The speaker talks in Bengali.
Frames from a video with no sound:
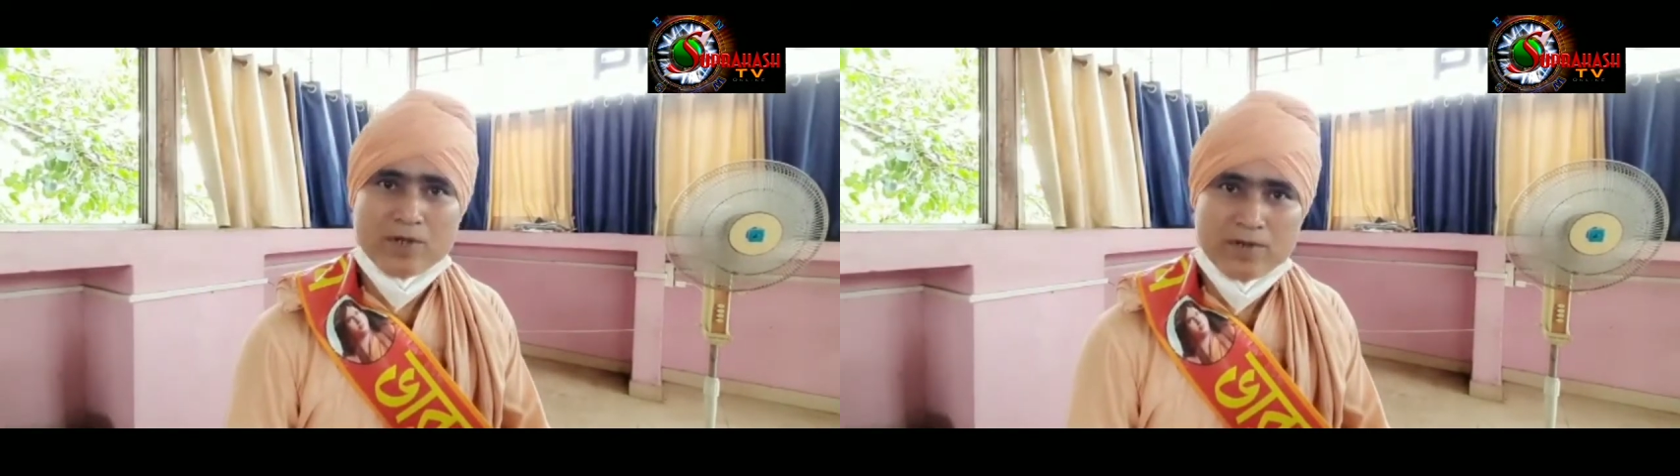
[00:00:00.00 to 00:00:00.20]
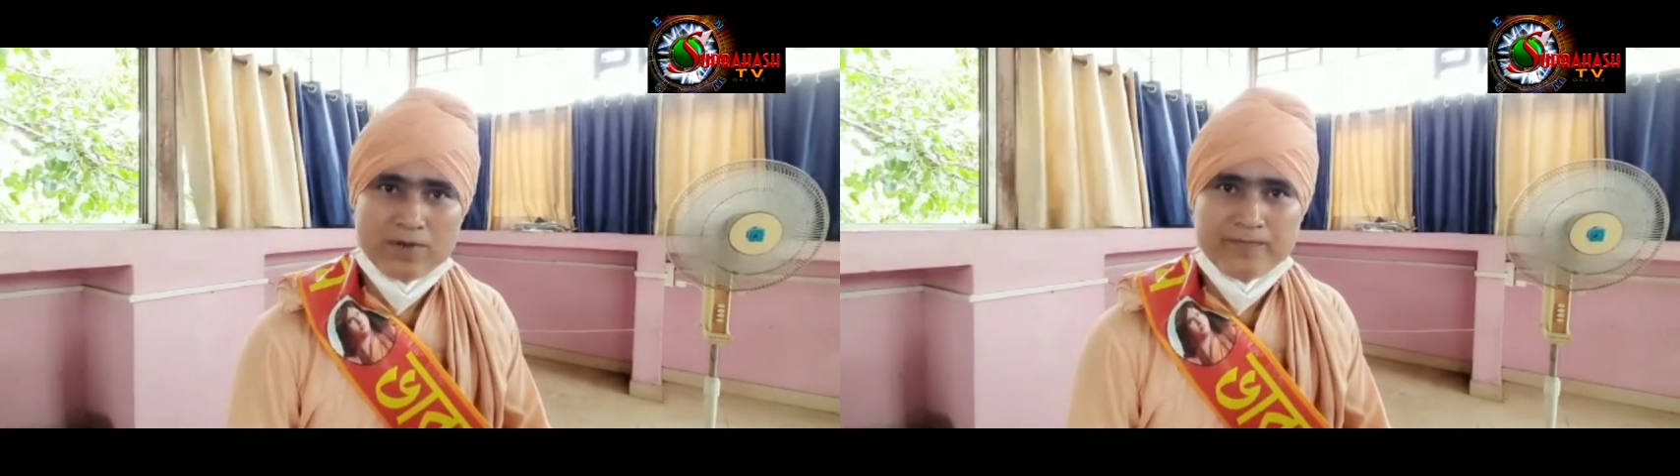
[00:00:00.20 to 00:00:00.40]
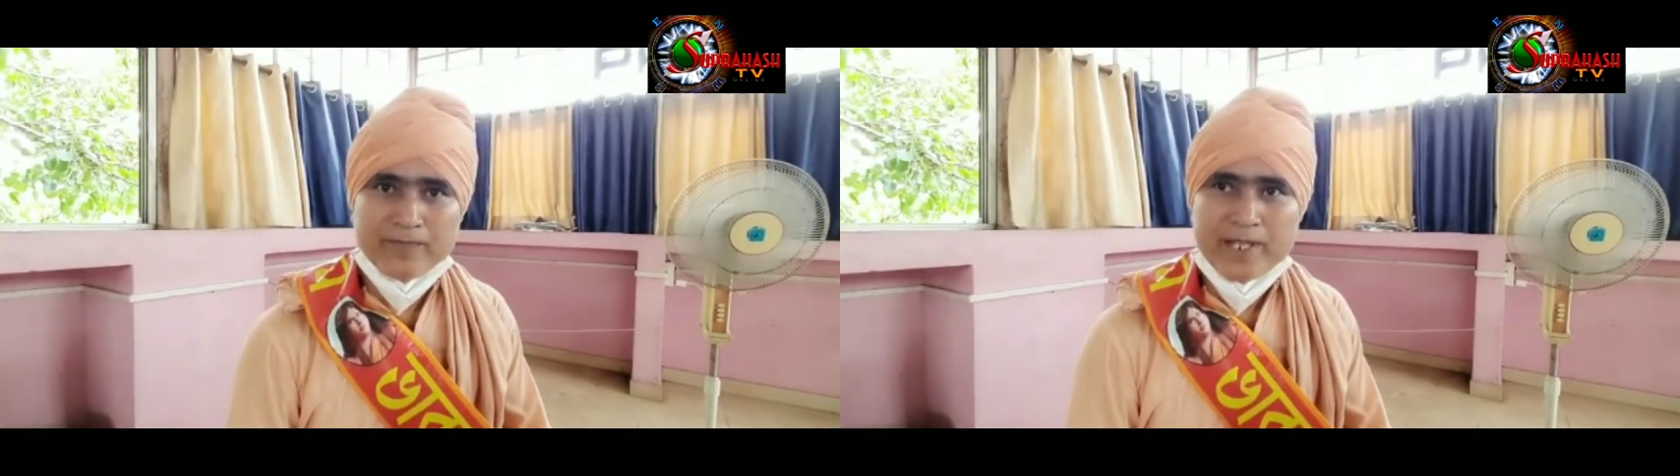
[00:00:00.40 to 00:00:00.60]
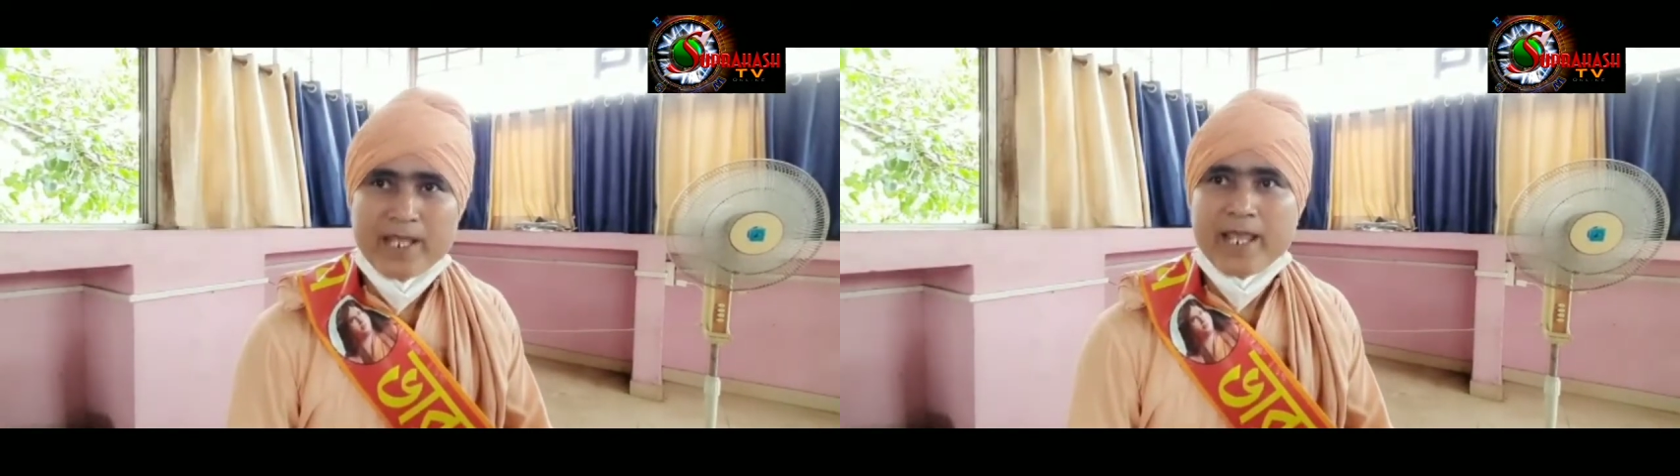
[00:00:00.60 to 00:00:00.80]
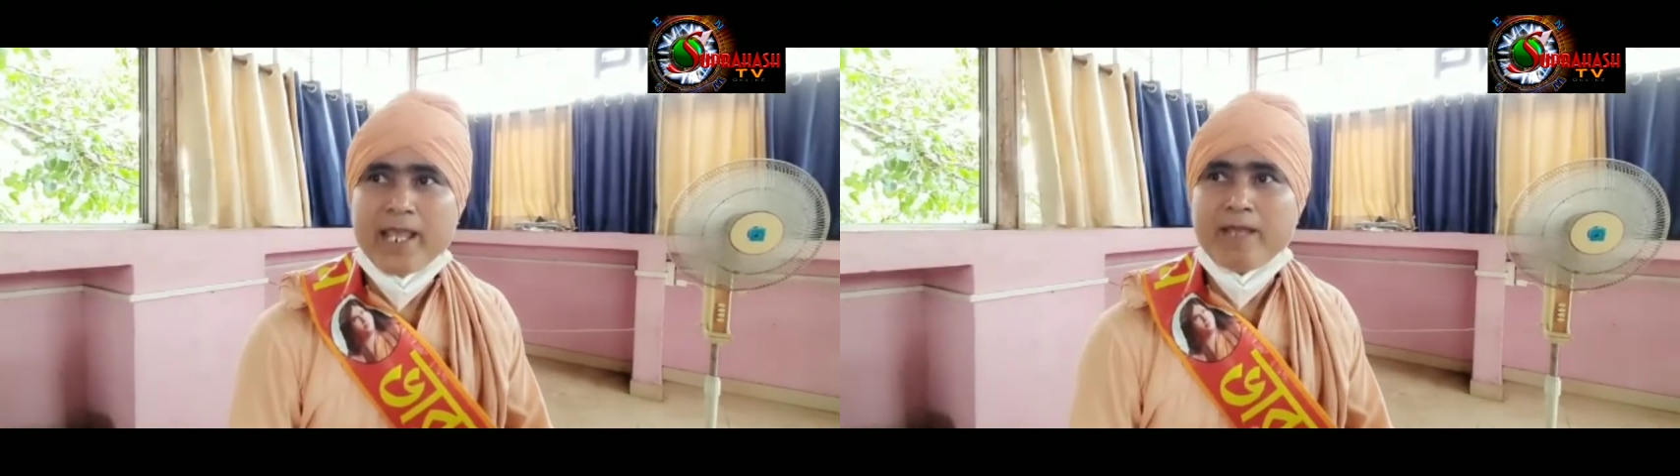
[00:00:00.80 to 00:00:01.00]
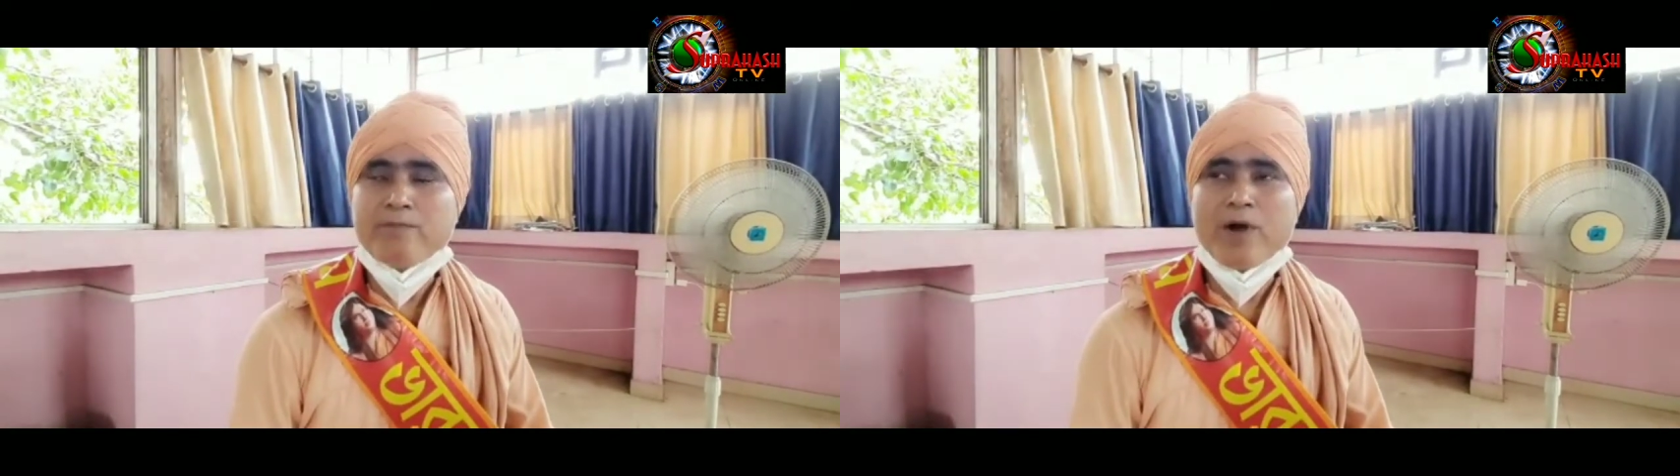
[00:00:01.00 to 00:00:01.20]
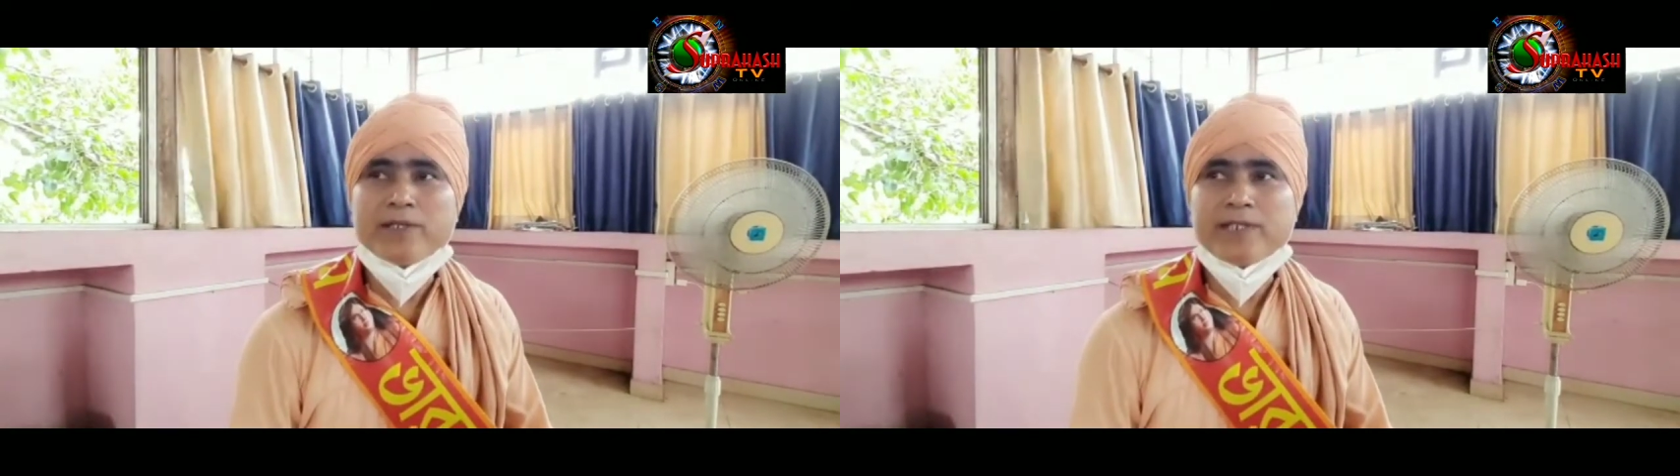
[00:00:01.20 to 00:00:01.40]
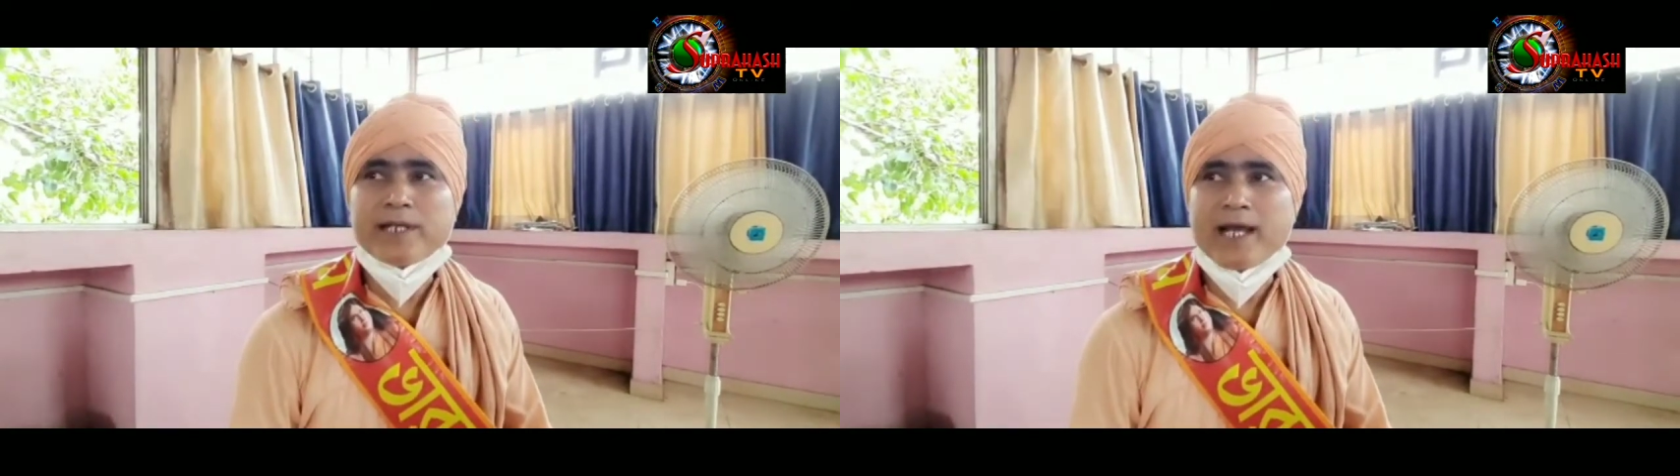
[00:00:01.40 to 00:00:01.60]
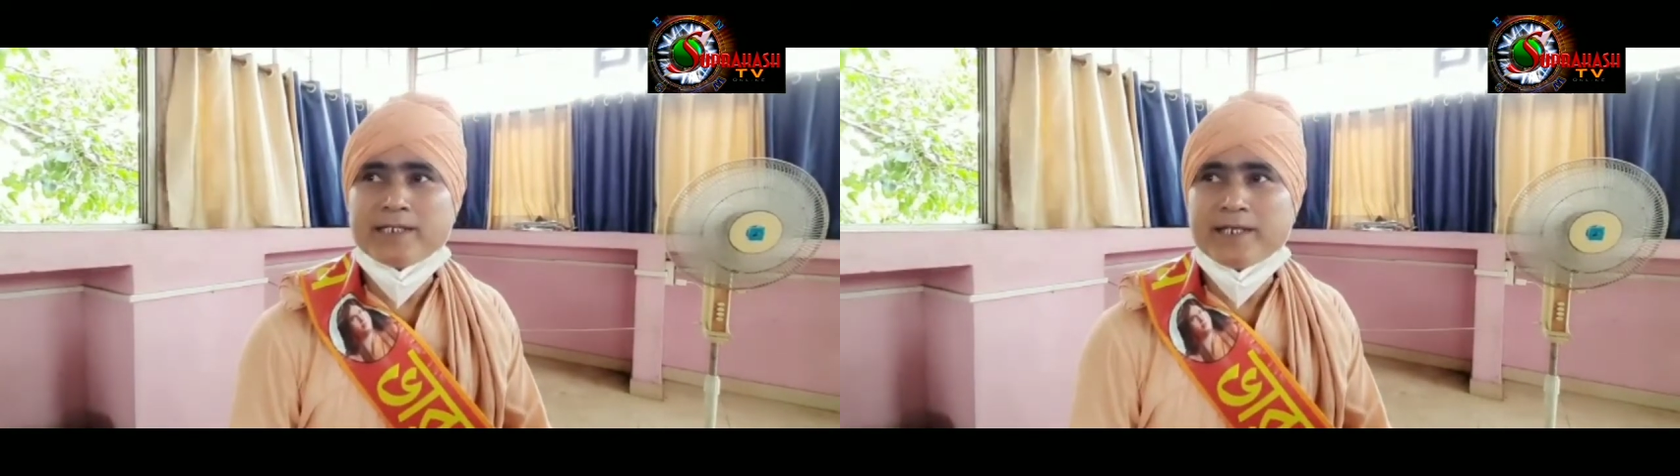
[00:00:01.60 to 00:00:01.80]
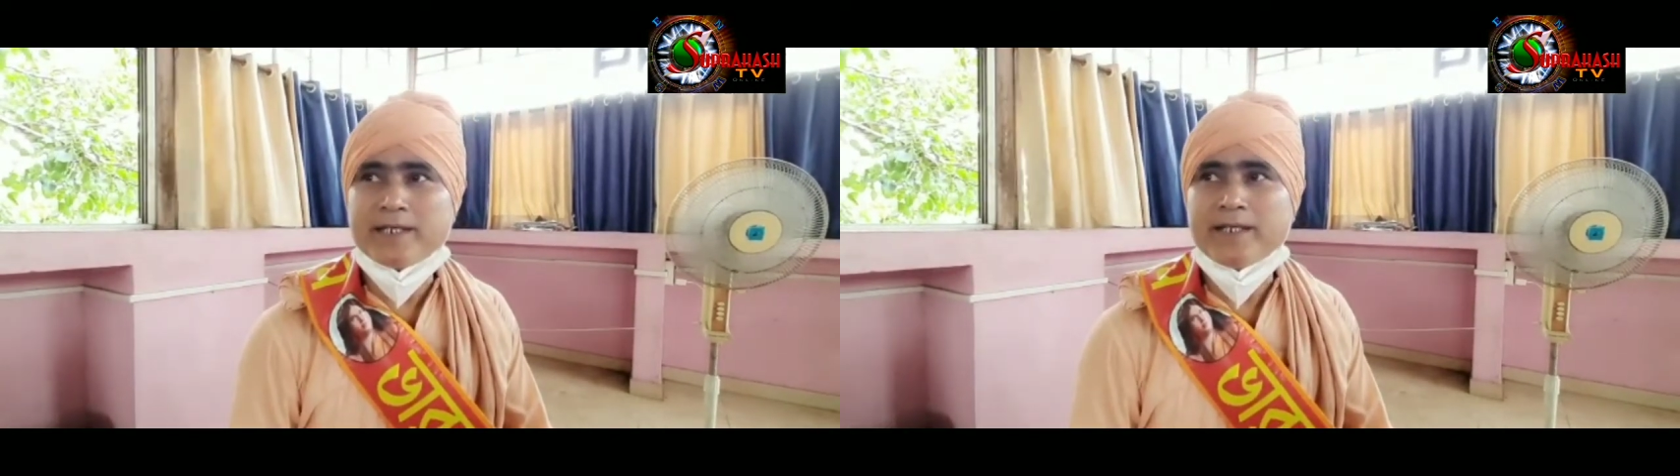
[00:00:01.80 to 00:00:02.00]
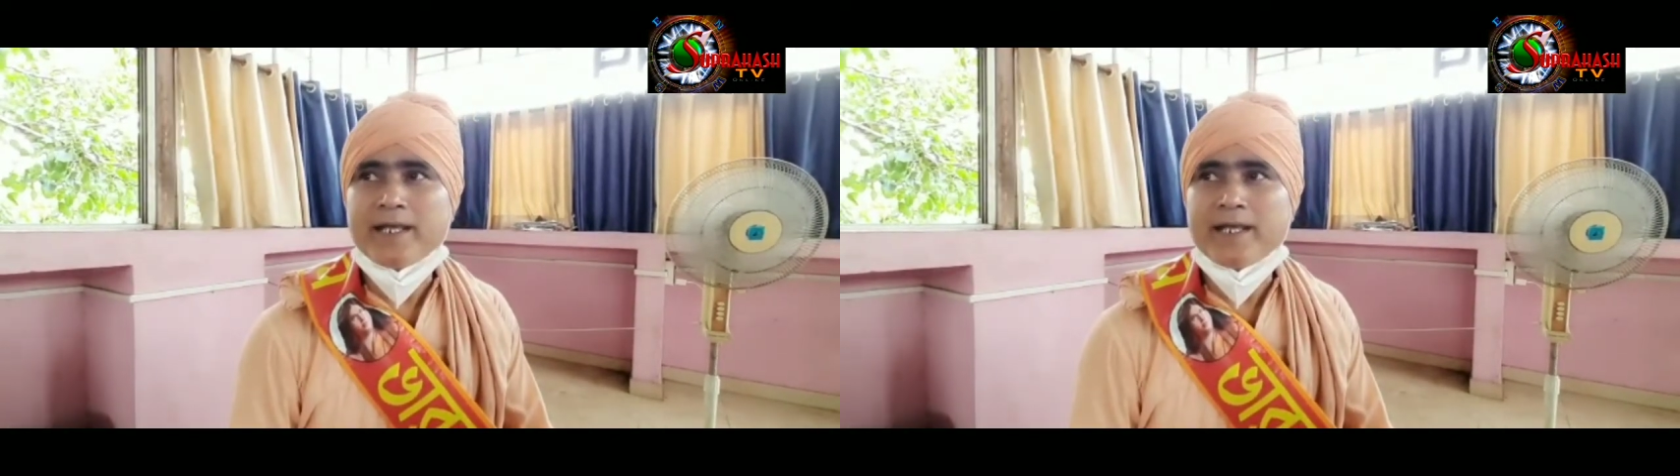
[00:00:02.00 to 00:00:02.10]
সংঘ এই মহাতিক কাজে